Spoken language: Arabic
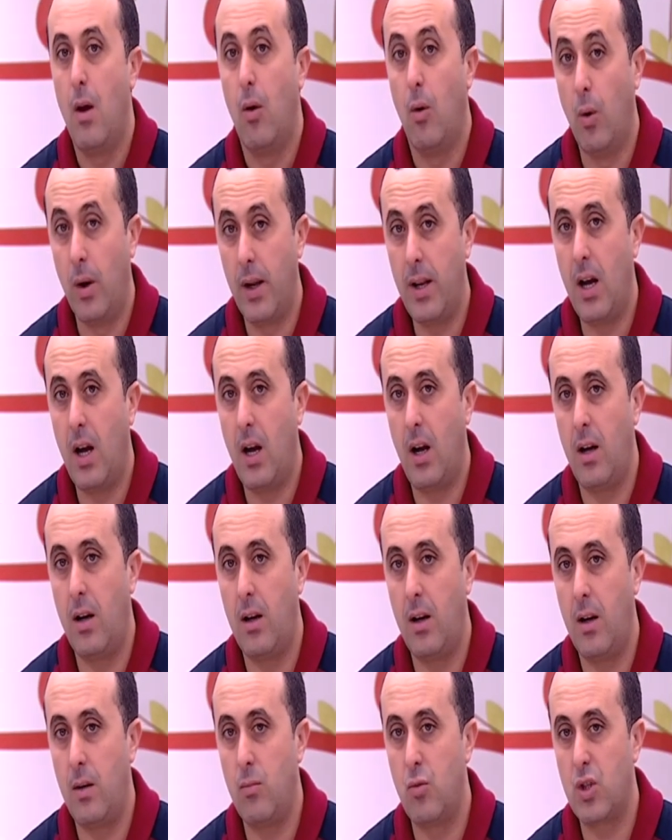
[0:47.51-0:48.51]
وهنا
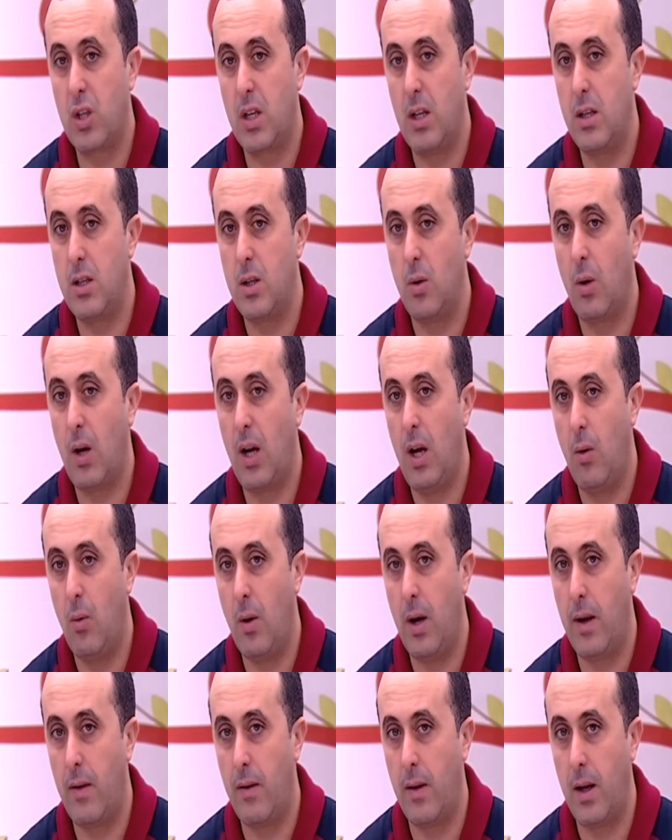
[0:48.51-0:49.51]
المشكل اللي تيوقع
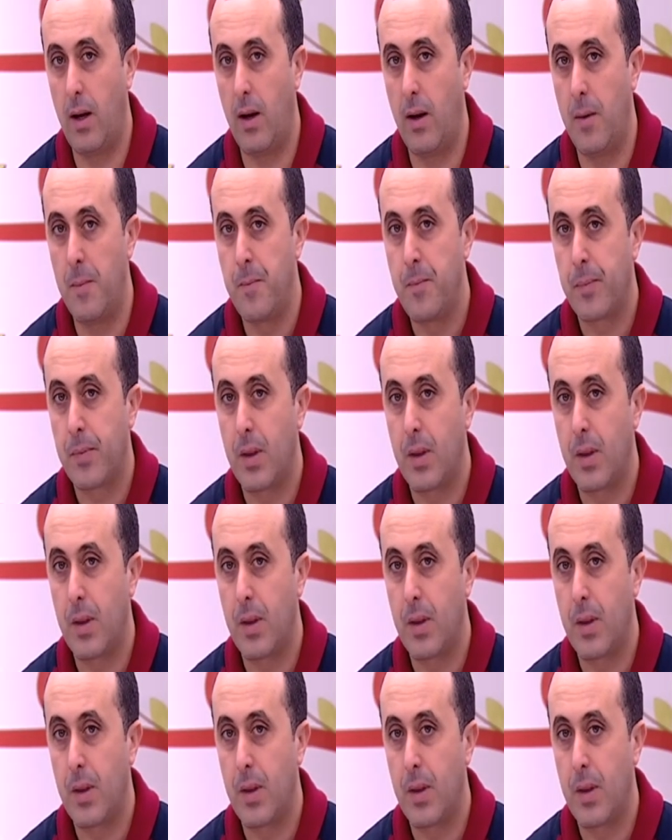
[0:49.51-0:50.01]
هو ان